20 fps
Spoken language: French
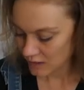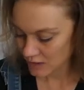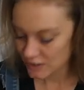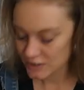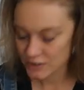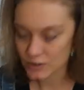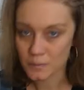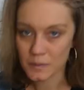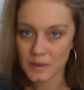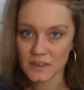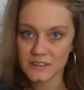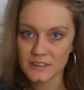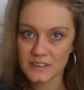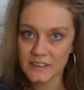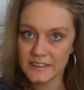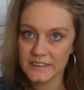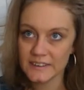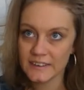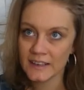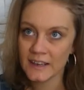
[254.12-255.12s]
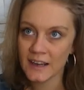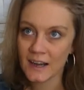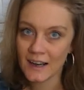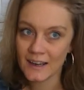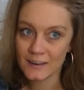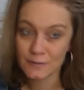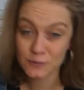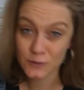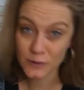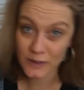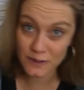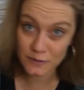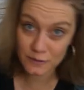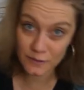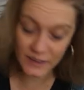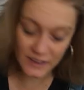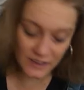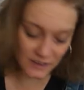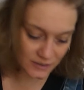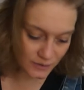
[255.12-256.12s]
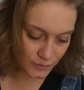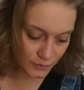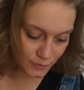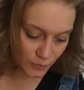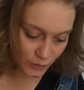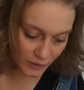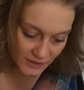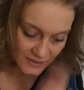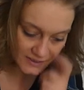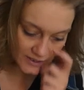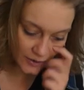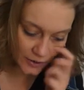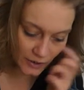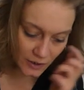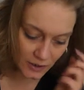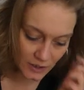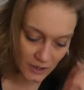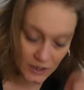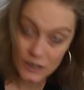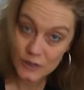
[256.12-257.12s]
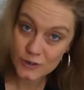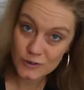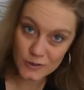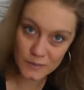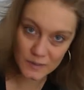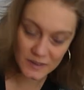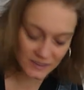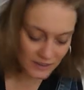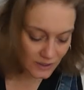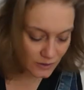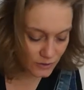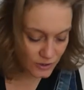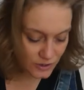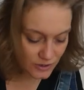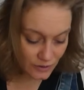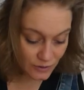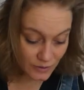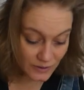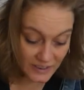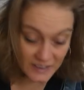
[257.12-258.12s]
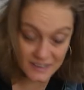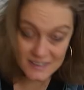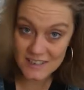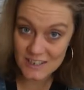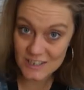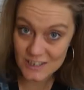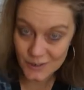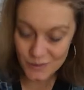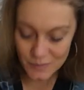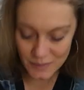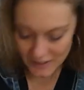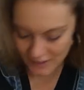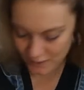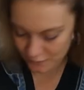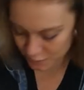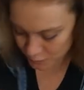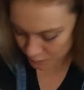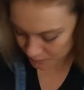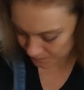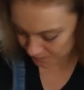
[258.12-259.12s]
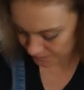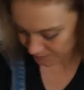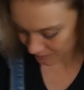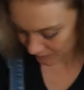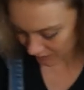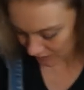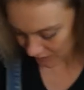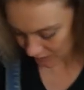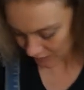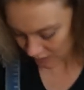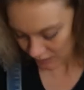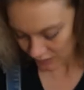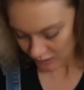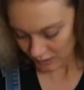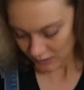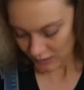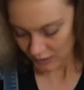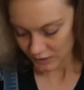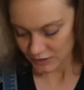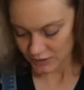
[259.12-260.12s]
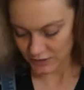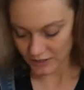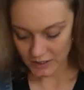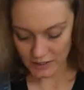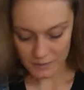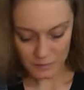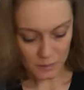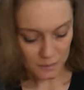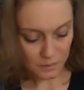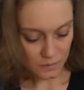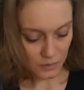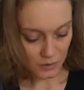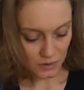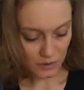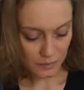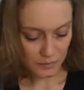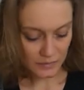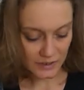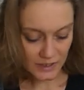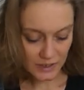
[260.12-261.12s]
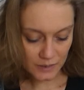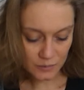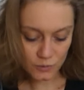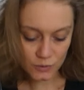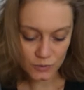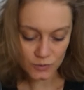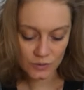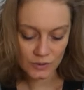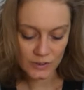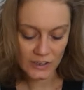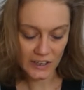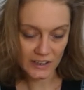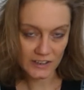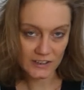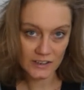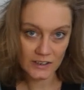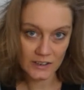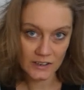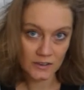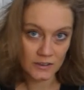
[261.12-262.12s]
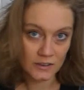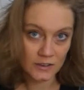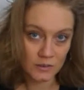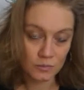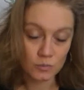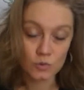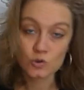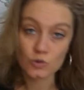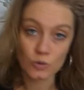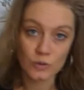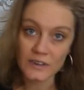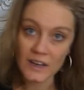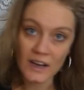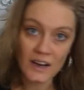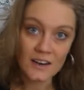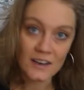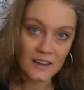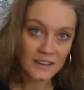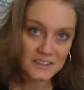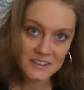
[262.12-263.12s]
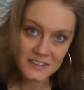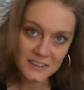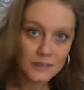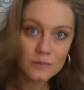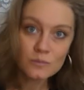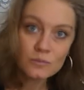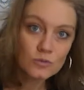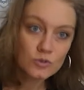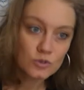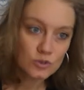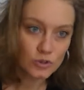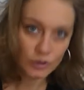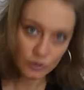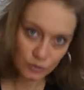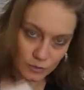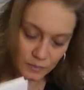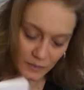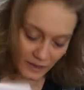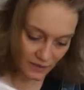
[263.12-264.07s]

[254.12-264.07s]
J'ai emprunté l'idée à Florivine de Flory Taylor. Je te mettrai le, lien de sa chaîne en barre d'infos. J'ai quand même emmené mon carnet, euh, mon journal intime où je note toutes mes